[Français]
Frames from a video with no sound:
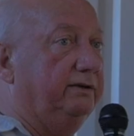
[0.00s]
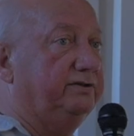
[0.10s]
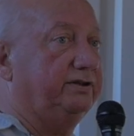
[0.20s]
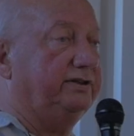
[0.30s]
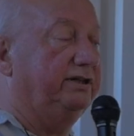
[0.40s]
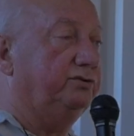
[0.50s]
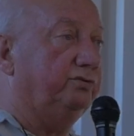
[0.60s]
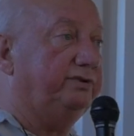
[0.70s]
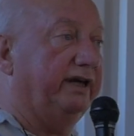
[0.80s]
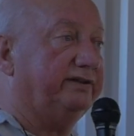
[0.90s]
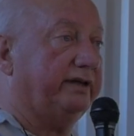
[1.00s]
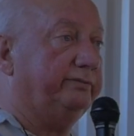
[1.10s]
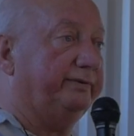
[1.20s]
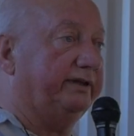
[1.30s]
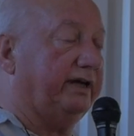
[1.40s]
C'était des outils
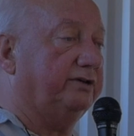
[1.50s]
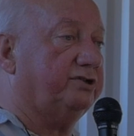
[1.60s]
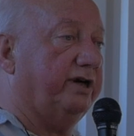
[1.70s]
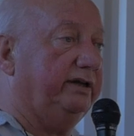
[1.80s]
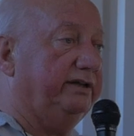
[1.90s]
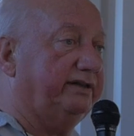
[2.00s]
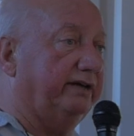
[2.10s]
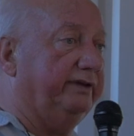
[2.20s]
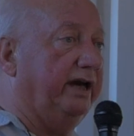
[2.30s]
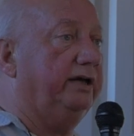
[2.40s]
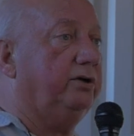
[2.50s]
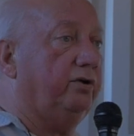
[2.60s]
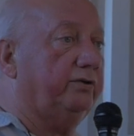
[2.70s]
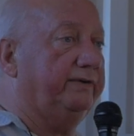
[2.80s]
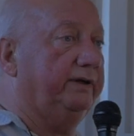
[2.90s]
extrêmement tranchants qui servaient à
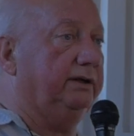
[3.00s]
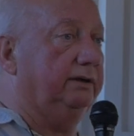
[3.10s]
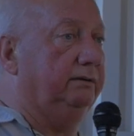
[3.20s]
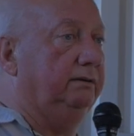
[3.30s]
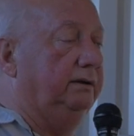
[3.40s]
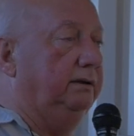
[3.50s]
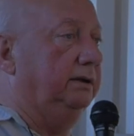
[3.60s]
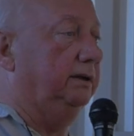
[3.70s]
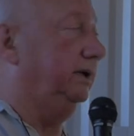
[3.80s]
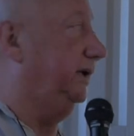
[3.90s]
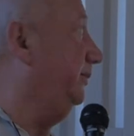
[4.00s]
écorcer les